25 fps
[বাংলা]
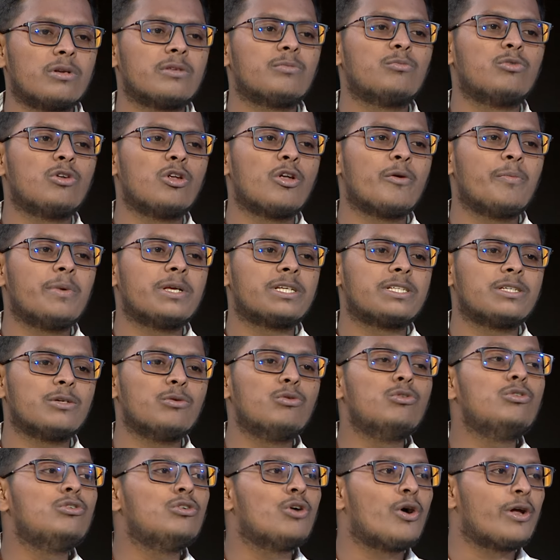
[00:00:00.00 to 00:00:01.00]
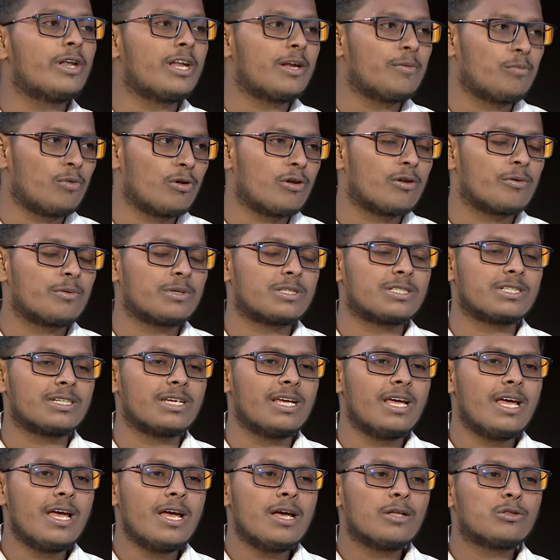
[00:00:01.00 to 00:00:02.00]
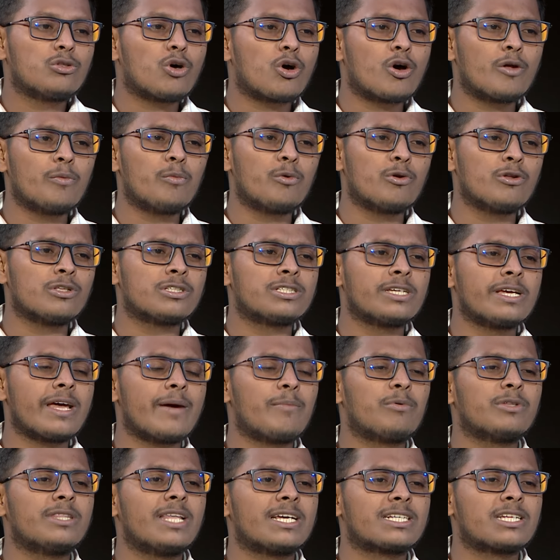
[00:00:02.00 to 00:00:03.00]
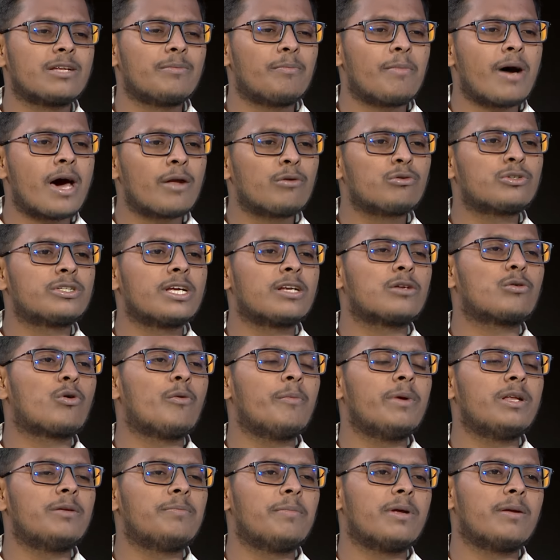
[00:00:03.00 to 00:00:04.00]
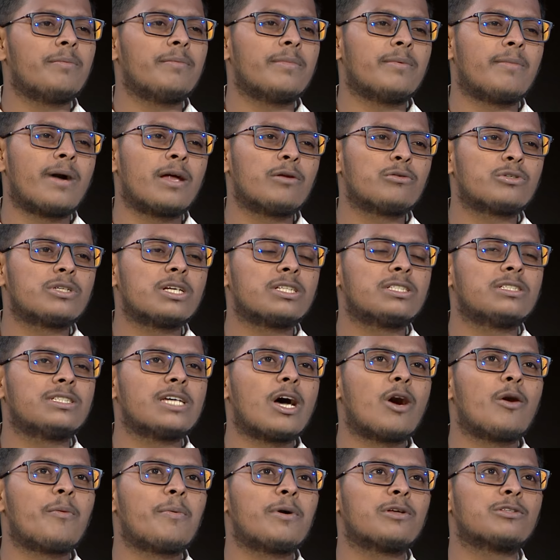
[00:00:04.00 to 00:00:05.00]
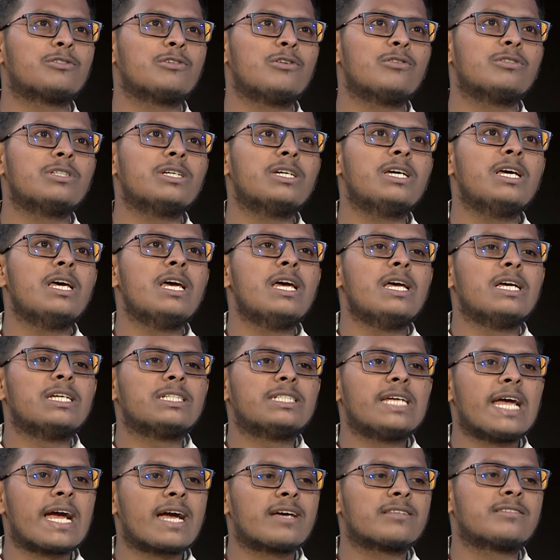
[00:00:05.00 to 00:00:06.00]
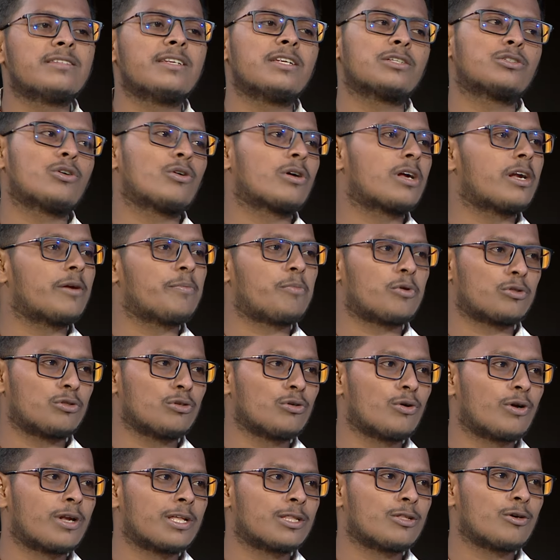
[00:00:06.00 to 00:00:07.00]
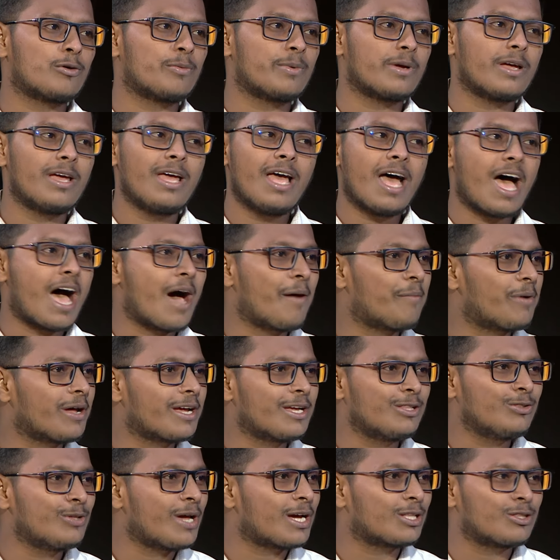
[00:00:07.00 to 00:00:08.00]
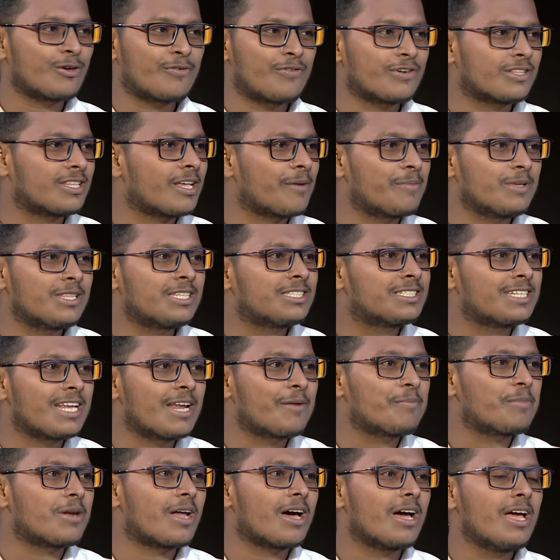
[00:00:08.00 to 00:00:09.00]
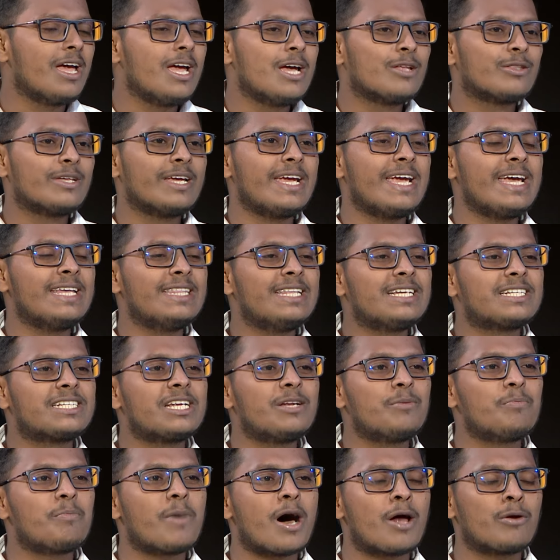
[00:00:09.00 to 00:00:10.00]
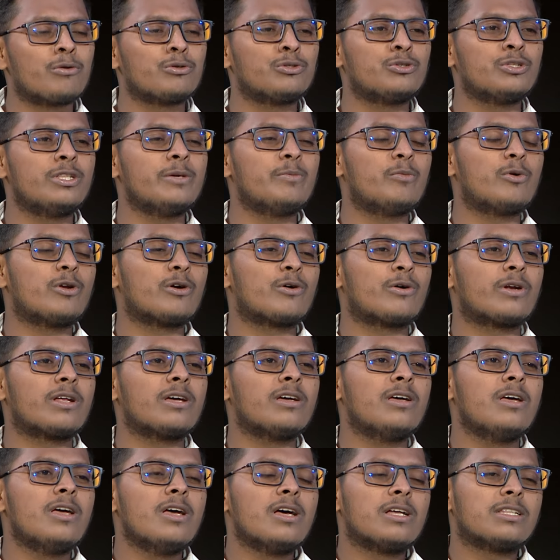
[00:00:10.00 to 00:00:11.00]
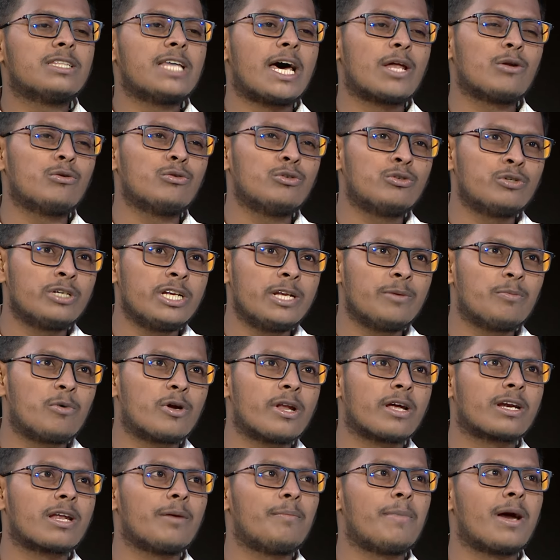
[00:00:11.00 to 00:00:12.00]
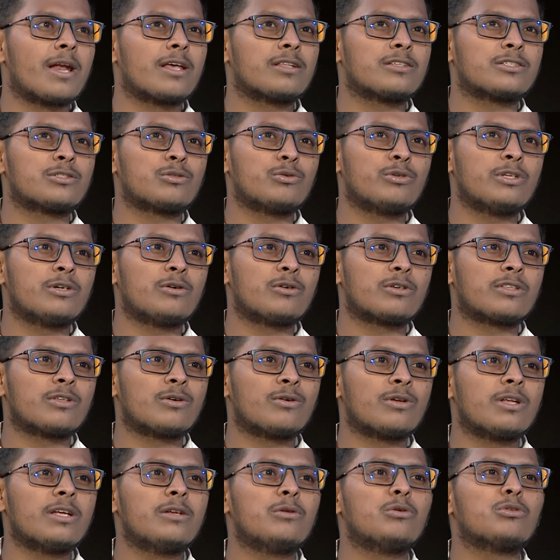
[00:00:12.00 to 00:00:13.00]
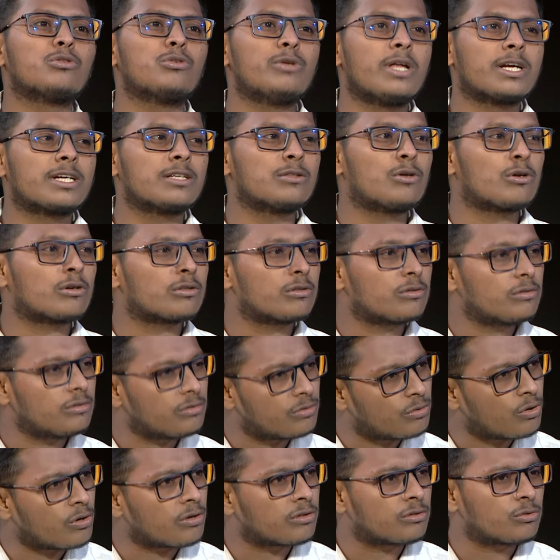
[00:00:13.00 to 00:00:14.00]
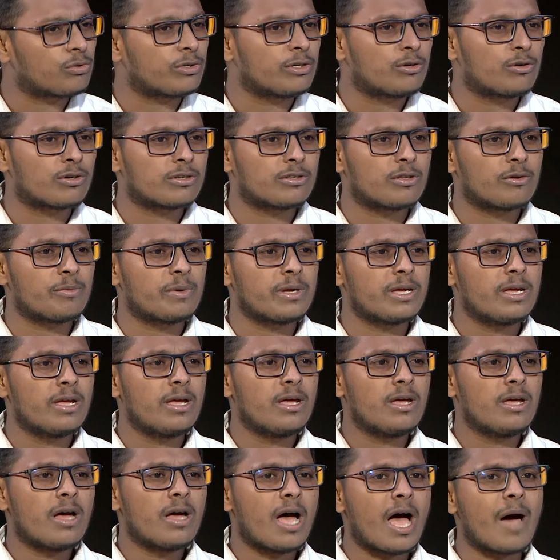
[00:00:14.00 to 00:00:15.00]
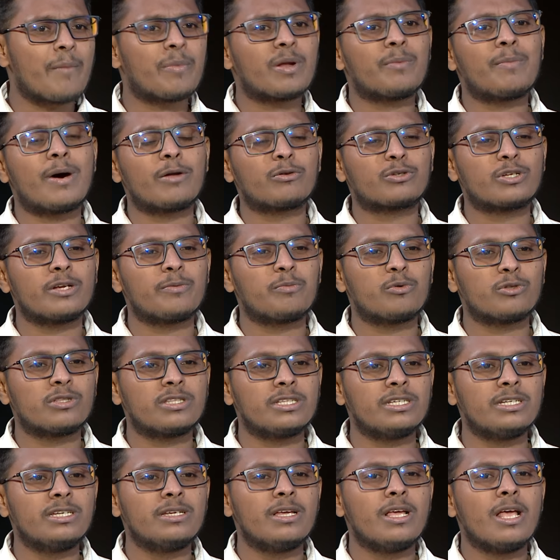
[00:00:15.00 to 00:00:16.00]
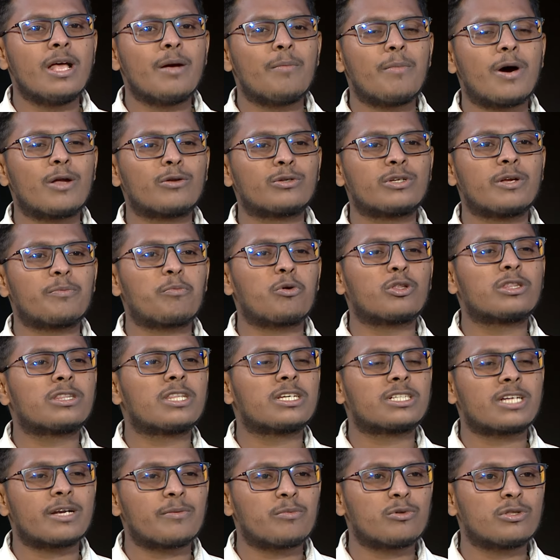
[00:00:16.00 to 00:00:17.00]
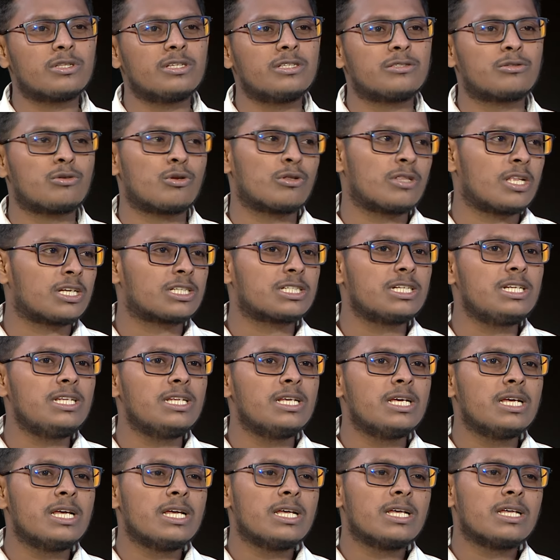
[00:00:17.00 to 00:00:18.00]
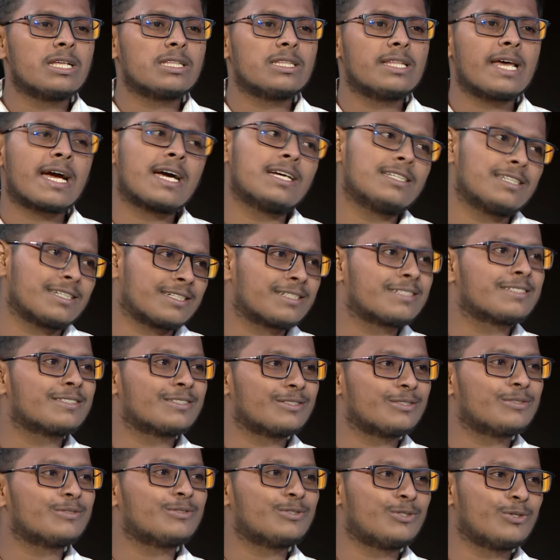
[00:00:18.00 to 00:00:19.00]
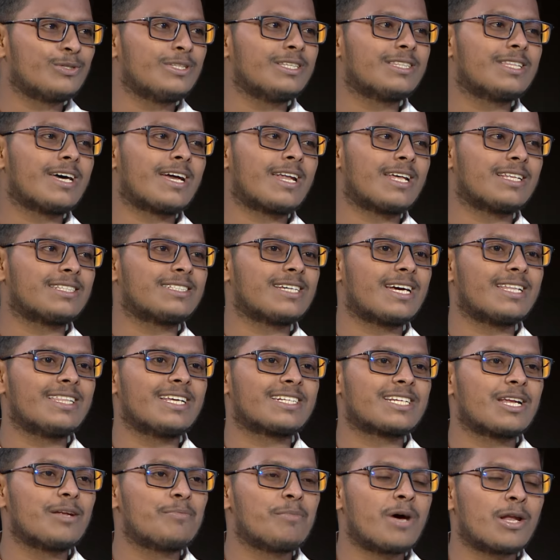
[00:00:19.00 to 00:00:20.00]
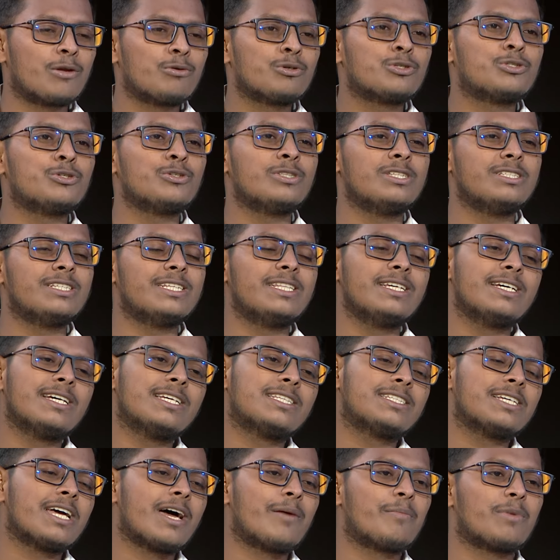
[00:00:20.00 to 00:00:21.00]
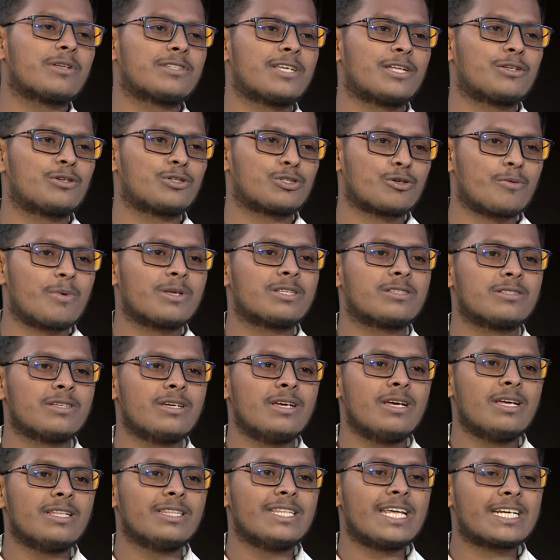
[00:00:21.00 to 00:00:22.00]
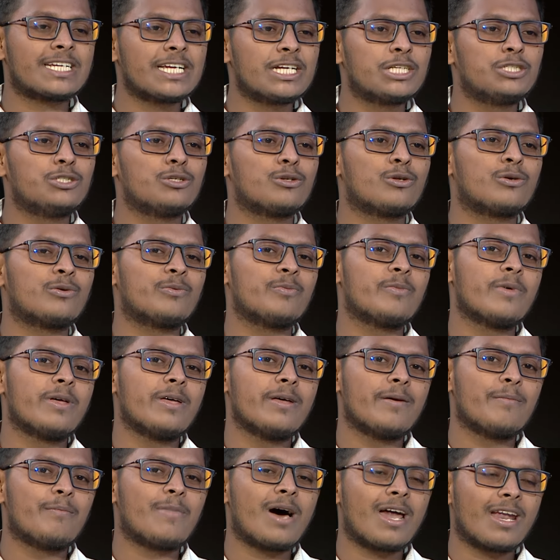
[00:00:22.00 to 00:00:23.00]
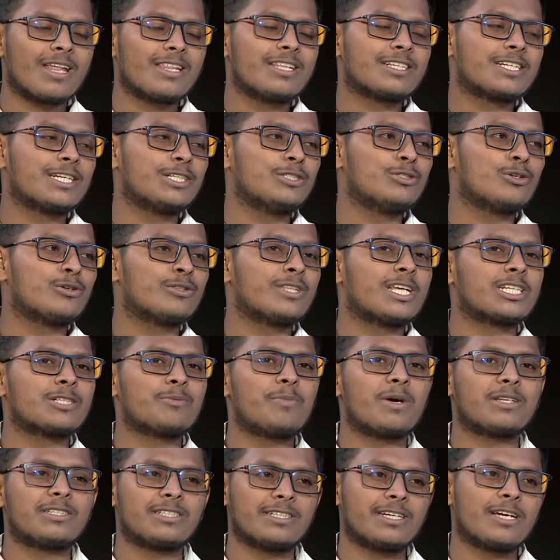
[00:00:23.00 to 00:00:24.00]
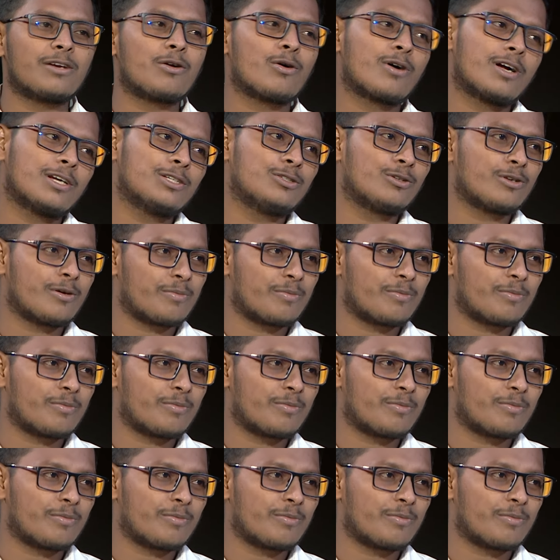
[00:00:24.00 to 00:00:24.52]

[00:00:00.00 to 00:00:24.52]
মূল্য বেশি উন্নয়নের মূল্য বেশি তখন মনে হচ্ছে এবং দেশের মানুষের কমিটমেন্ট মানুষের চাওয়া পাওয়া ছিল যে শেখ হাসিনা সরকারের পতন ঘটাতে হবে আমরা কিন্তু এক দফা দাবিতে ছিলাম না তো এই দেশের মানুষ যদি মনে করে তার নির্ভর একটা বাংলাদেশ তৈরি করতে হলে নতুন একটা দল তৈরি করতে হবে আমরা মানুষের প্রতি মানুষের প্রত্যাশার প্রতি শ্রদ্ধাশীল দেখা যাক যদি তারা চায় দেশের মানুষ যদি যেদিকে চায় আমরা ছাত্র সমাজ দেশের জন্য বাংলাদেশের জন্য দেশ মাতৃকা রক্ষার জন্য